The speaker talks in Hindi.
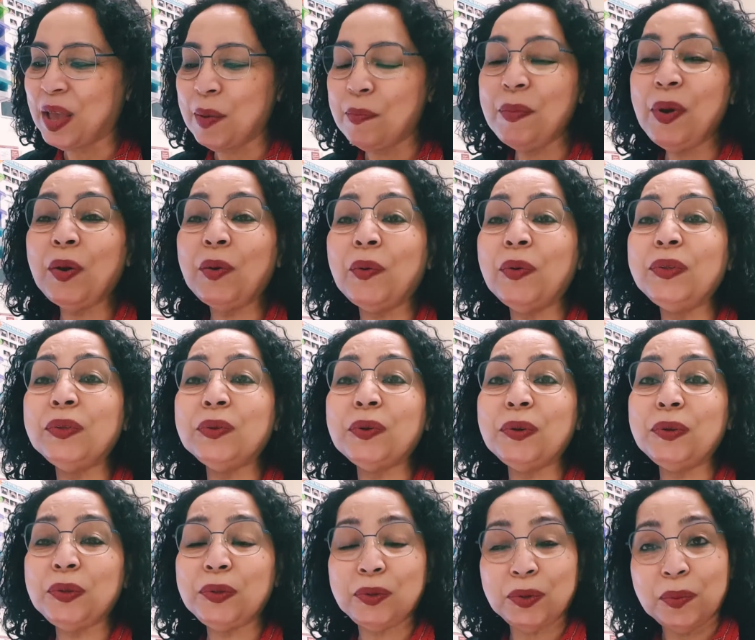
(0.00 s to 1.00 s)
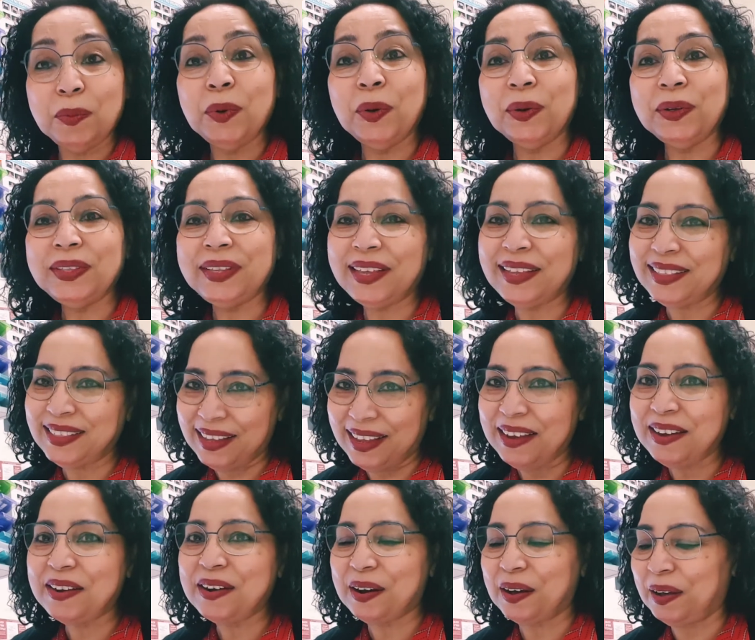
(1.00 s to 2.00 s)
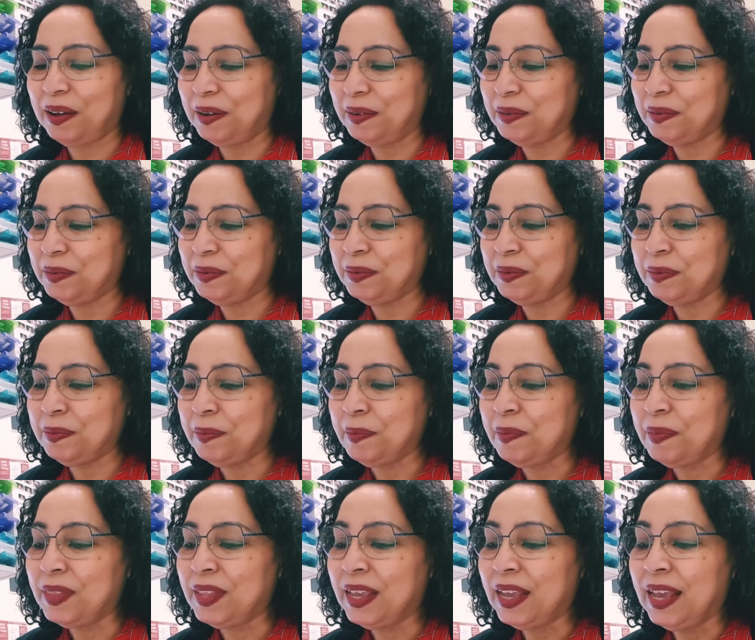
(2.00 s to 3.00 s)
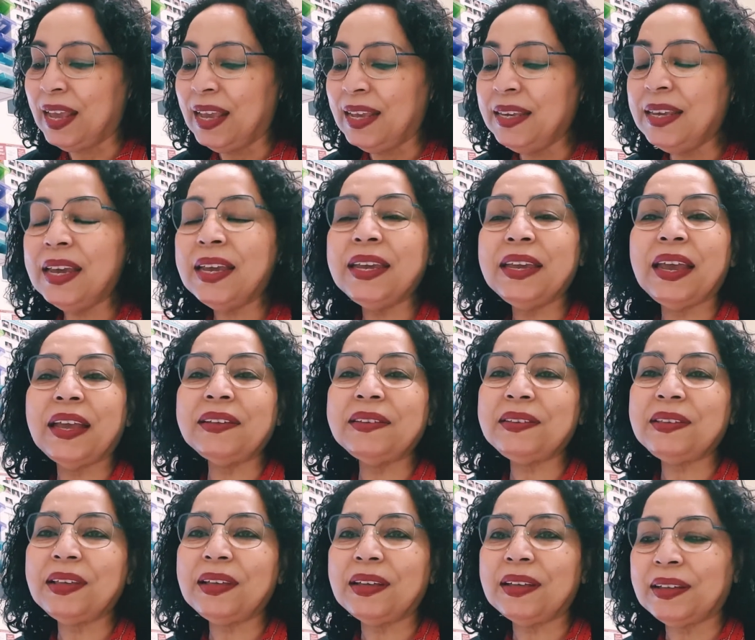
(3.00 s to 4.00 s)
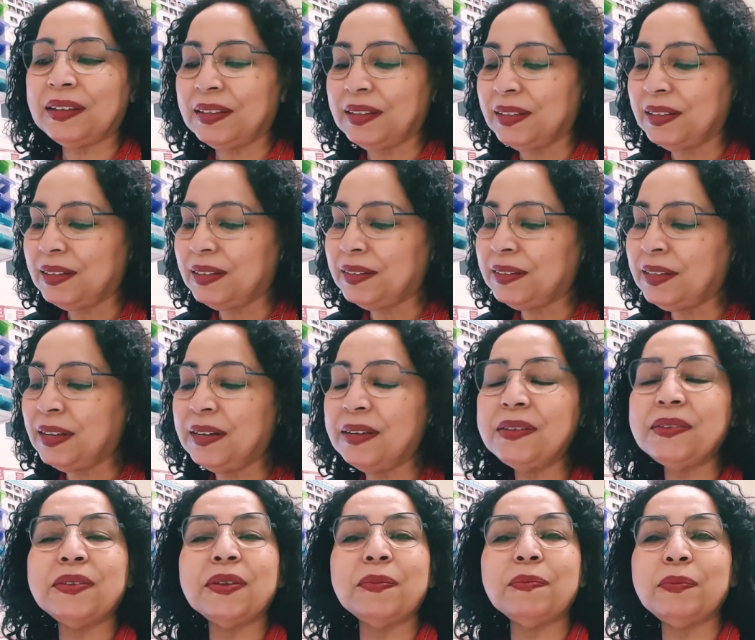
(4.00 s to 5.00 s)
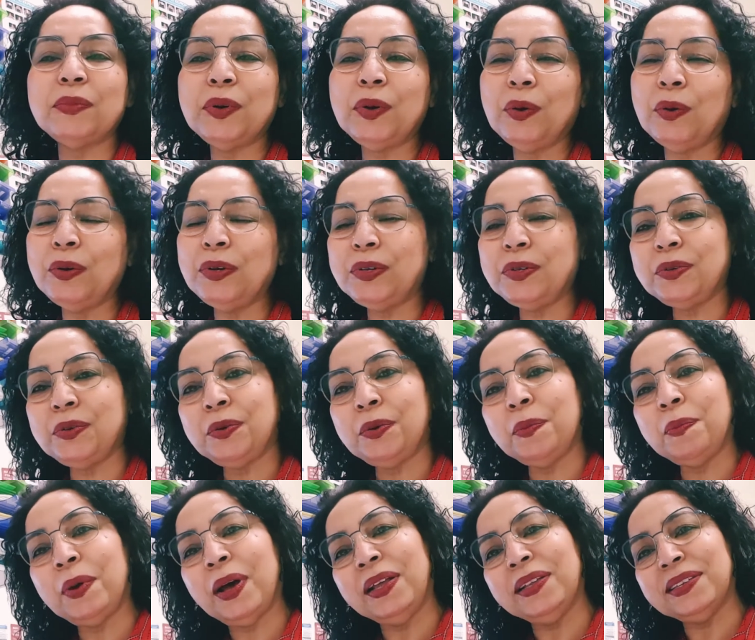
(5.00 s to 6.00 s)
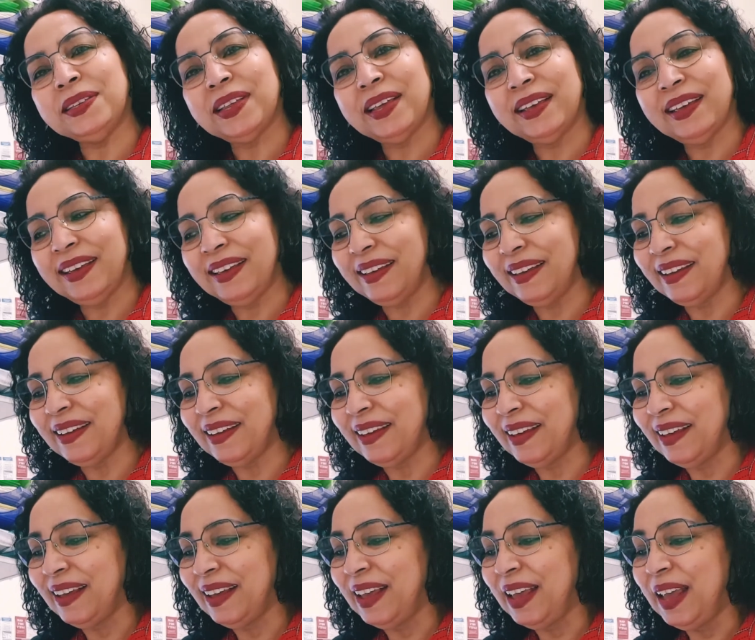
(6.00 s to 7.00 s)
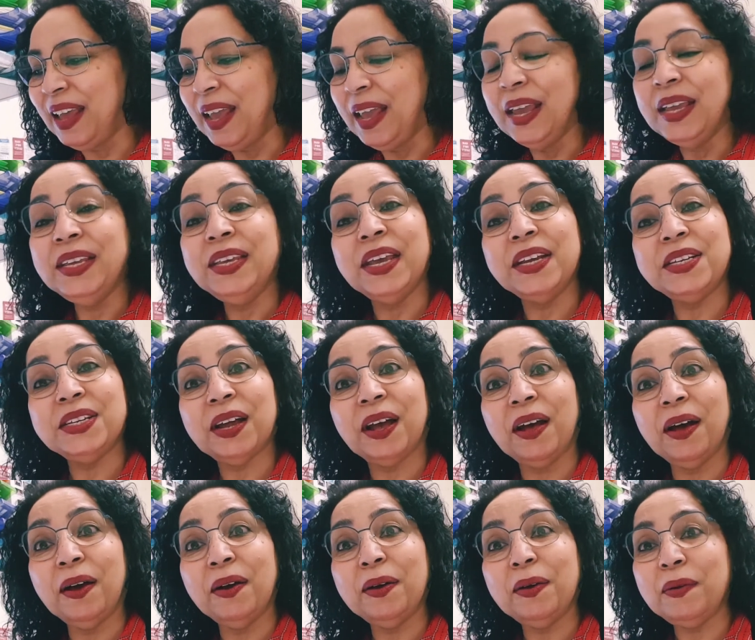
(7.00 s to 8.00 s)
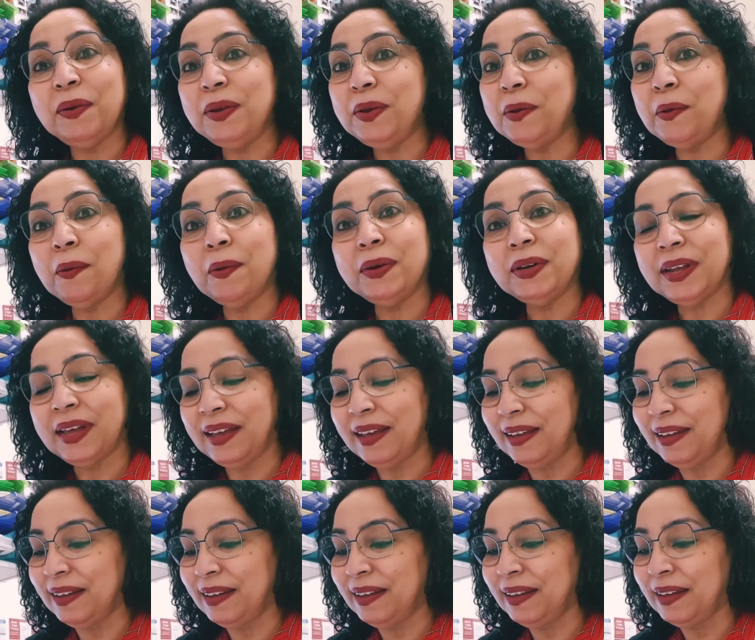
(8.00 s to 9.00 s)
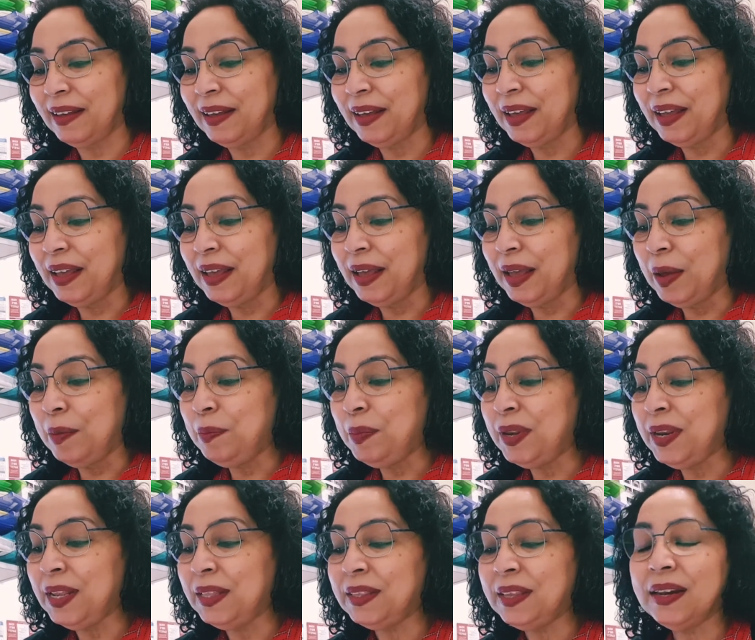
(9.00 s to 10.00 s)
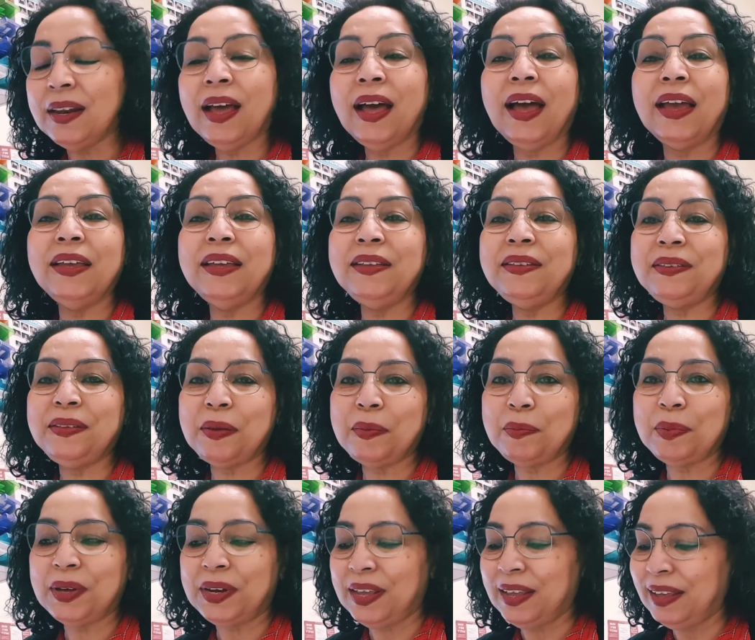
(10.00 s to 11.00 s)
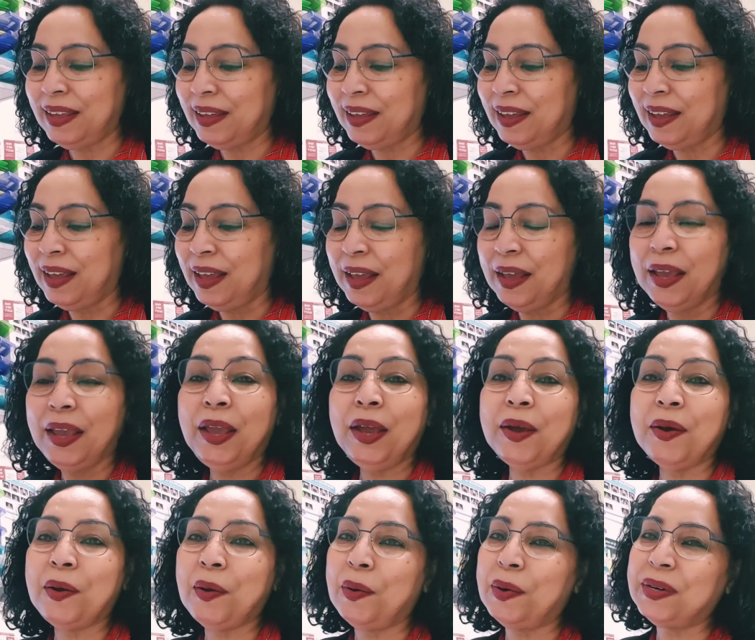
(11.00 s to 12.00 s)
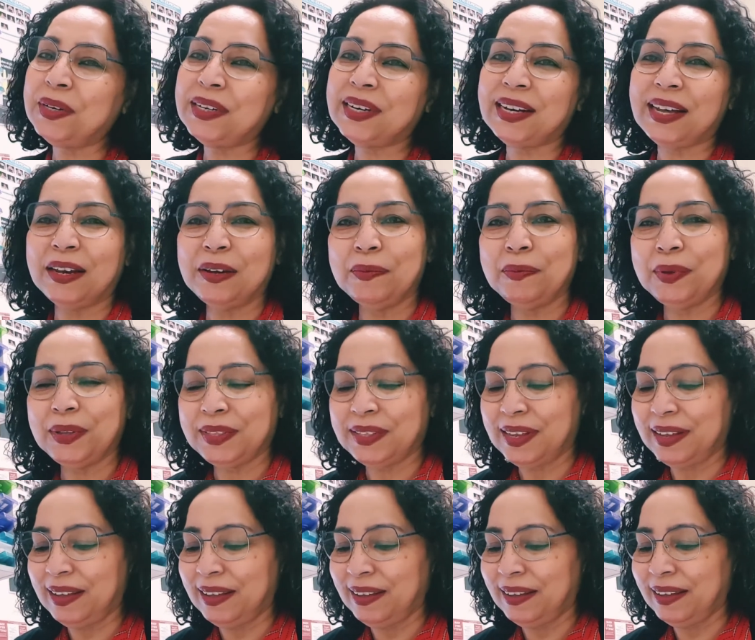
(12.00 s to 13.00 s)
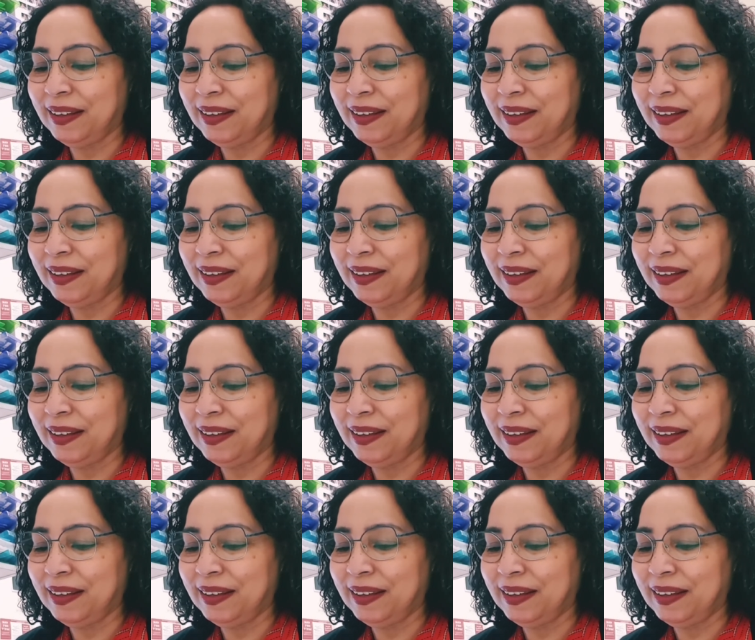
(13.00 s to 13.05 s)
मैं खुद को तुम होते देख रहा हूँ ये कैसा तिलसम होशरुबा सा है ये जहाँ कोई और है मेरी तन्हाई से परे एक और खलवत है